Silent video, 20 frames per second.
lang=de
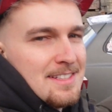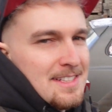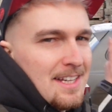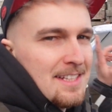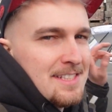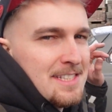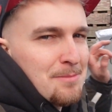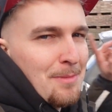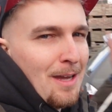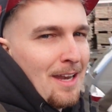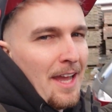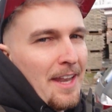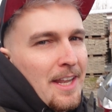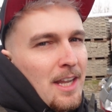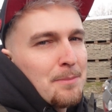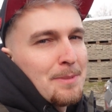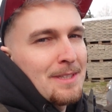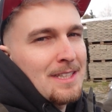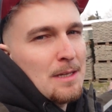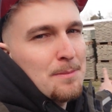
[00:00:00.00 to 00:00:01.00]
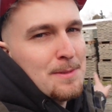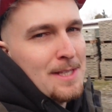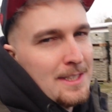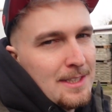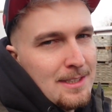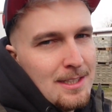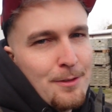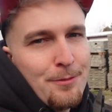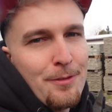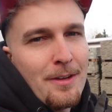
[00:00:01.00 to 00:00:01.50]
das erste Mal Anhängerbetrieb seit
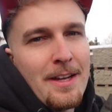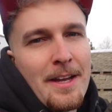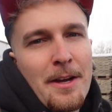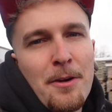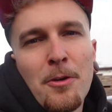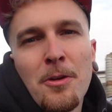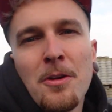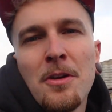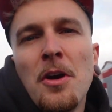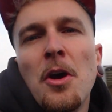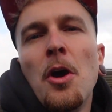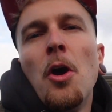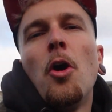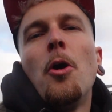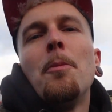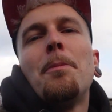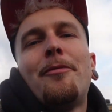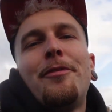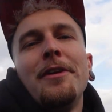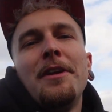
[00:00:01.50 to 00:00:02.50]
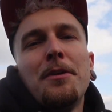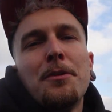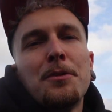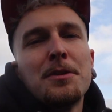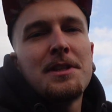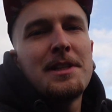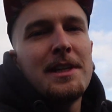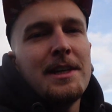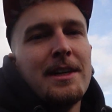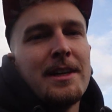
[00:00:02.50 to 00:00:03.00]
der Tiefverlegung und befinden
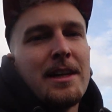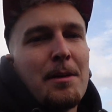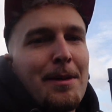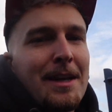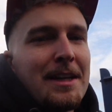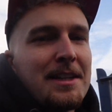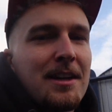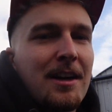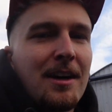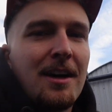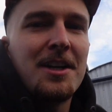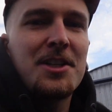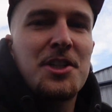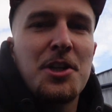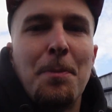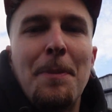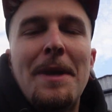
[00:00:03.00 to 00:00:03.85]
uns hier in der Blechgarage